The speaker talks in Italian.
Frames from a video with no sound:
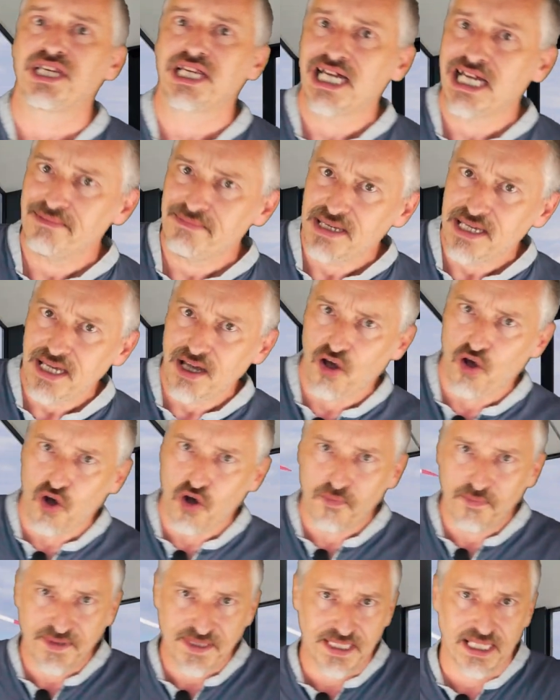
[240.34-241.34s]
di rame
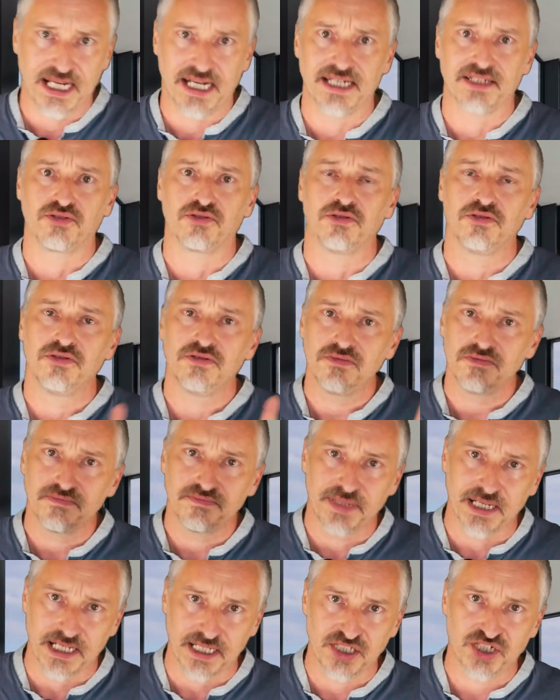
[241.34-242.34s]
ho optato
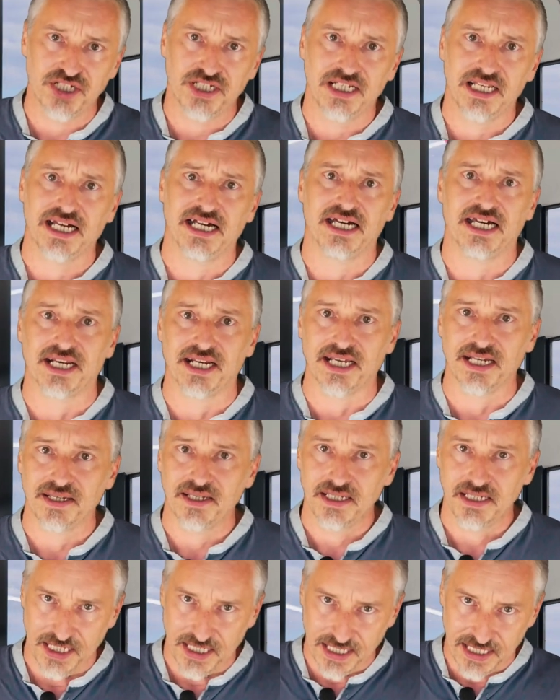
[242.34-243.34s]
per riciclare